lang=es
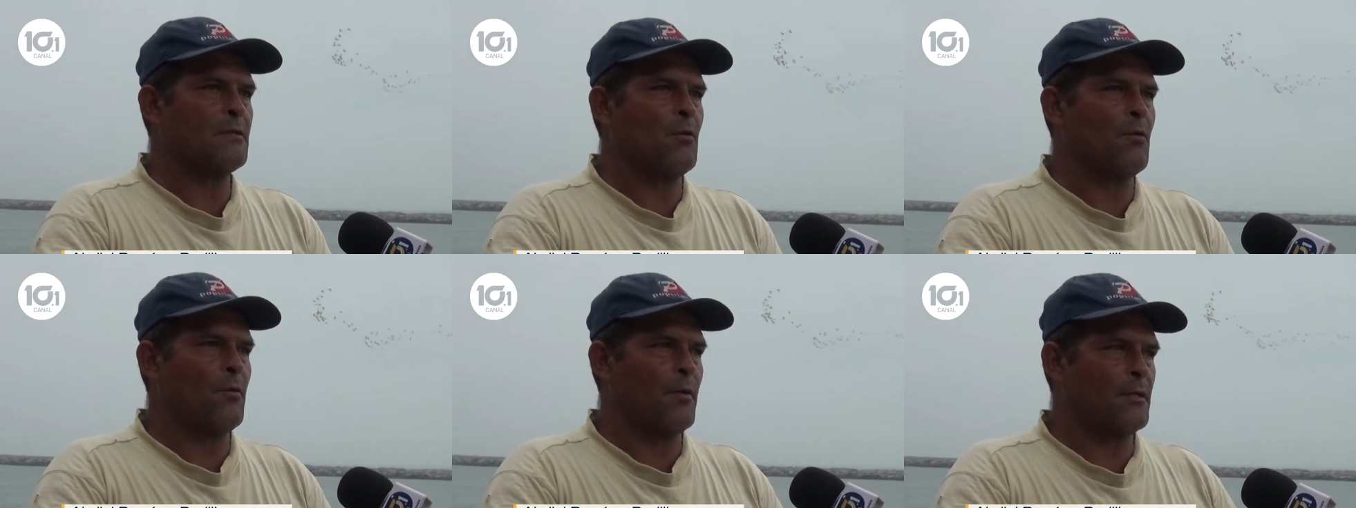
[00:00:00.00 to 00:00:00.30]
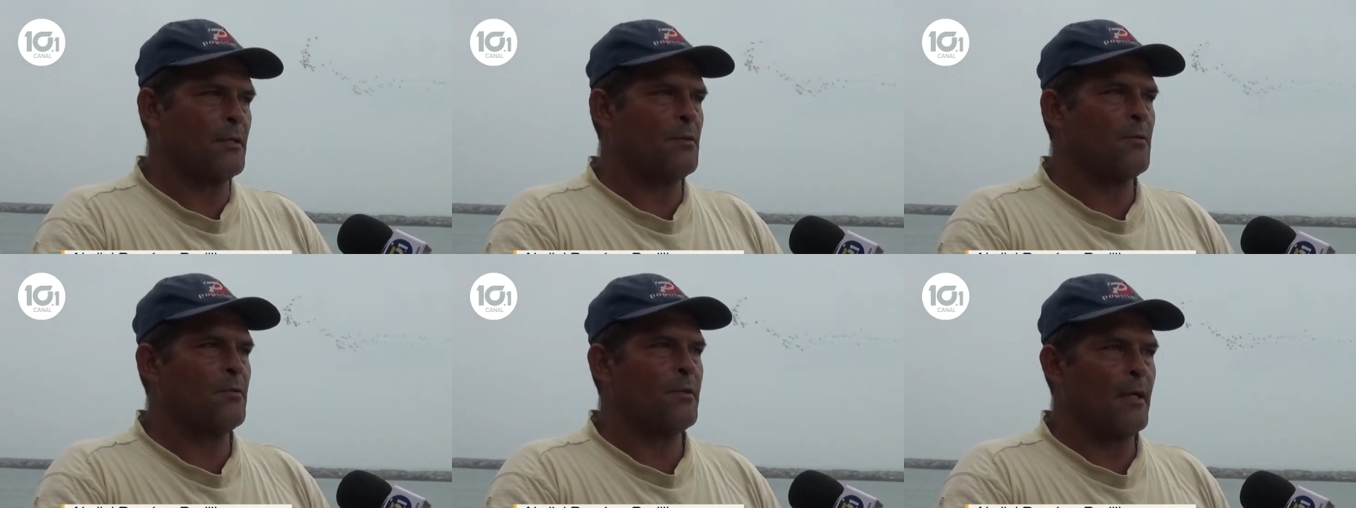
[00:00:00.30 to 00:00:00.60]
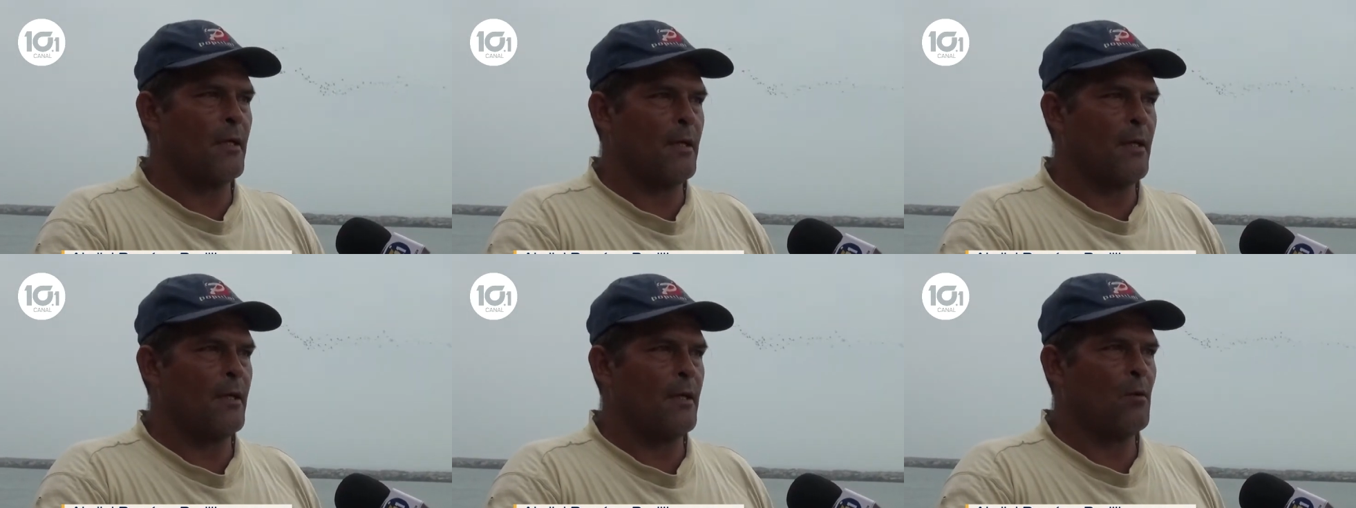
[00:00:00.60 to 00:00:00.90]
todo eso,
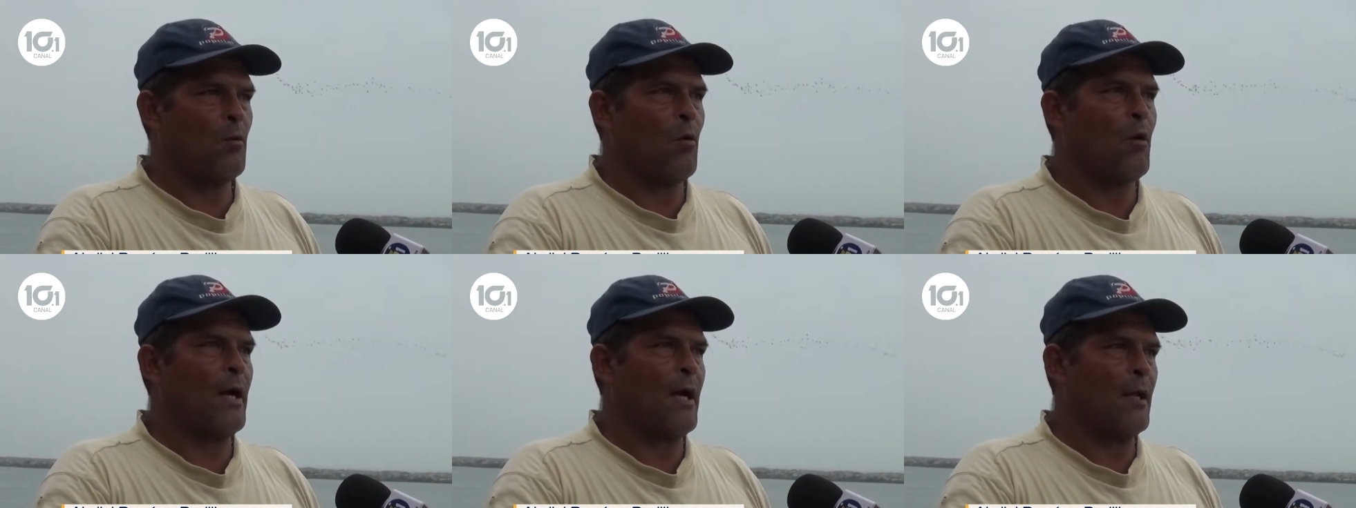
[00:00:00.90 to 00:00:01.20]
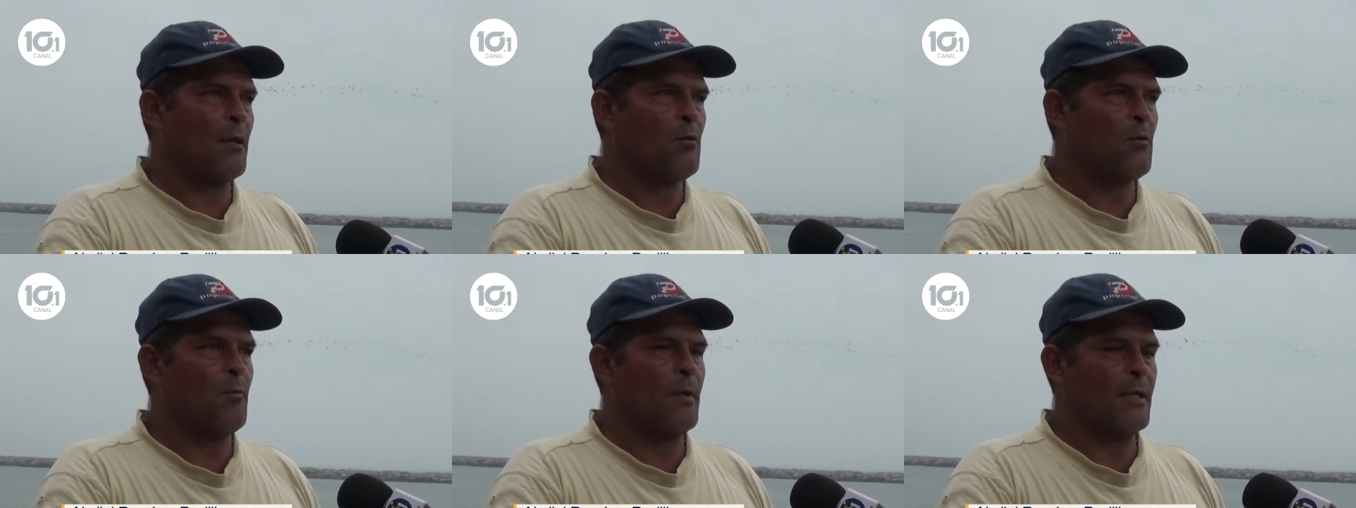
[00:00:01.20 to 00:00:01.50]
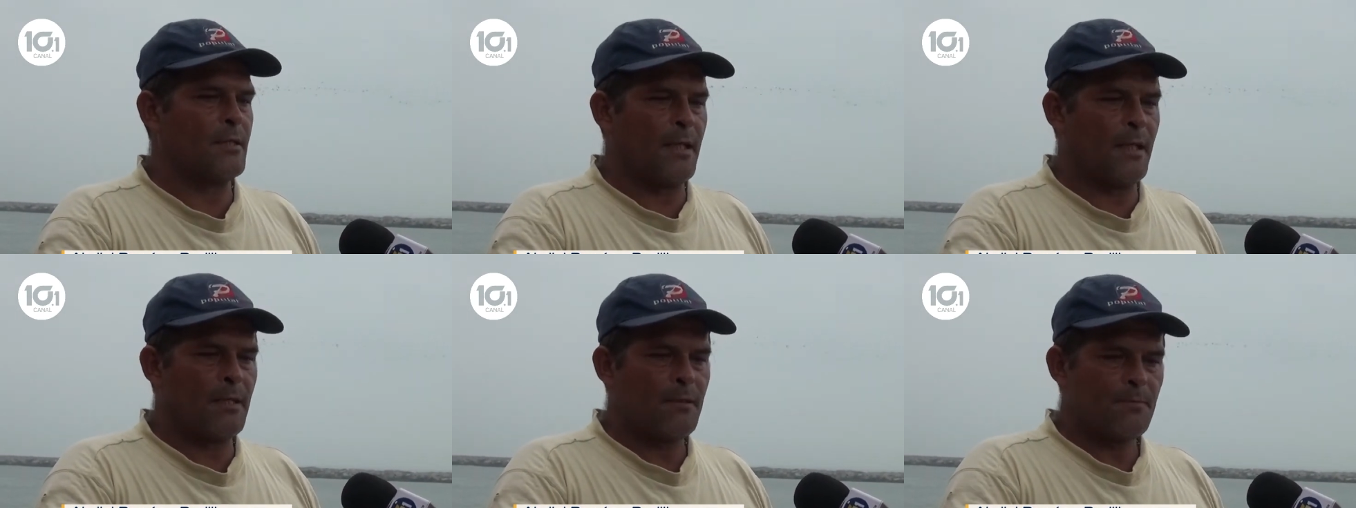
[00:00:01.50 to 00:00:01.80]
de local,
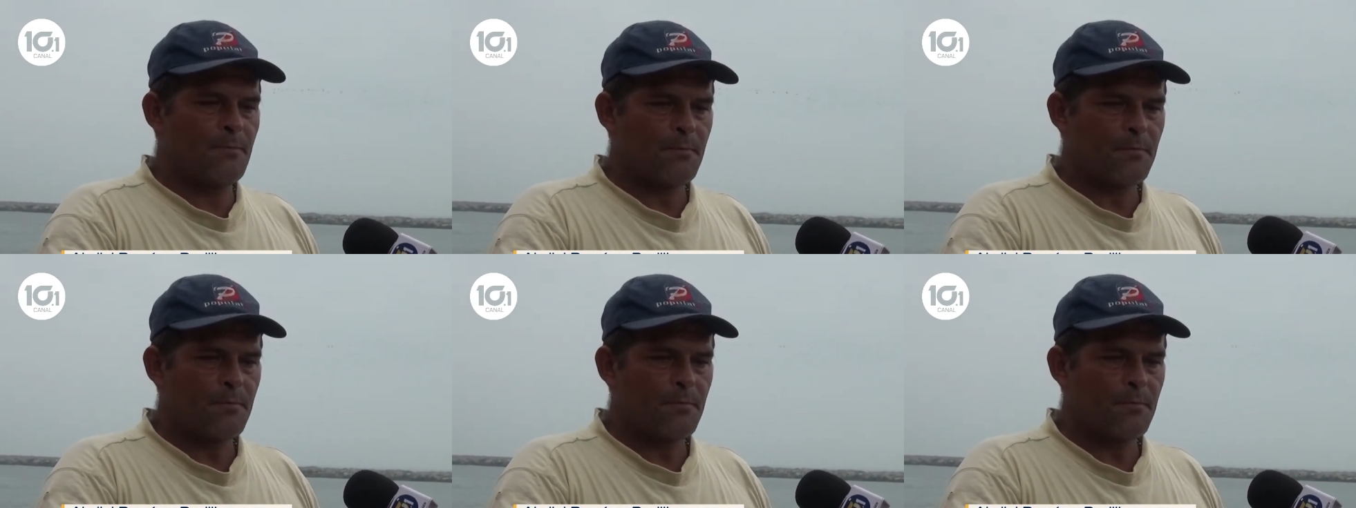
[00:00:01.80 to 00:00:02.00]
comercial,